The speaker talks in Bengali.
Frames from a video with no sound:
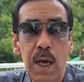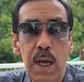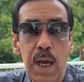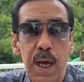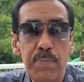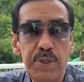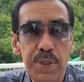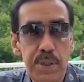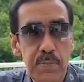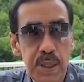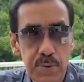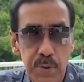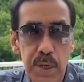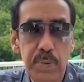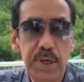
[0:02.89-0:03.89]
আমি সেদিন মাত্র
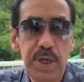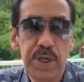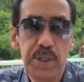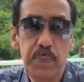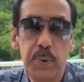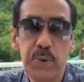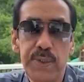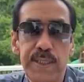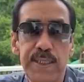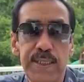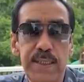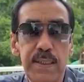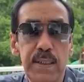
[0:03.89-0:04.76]
আমেরিকা এসে পৌঁছেছি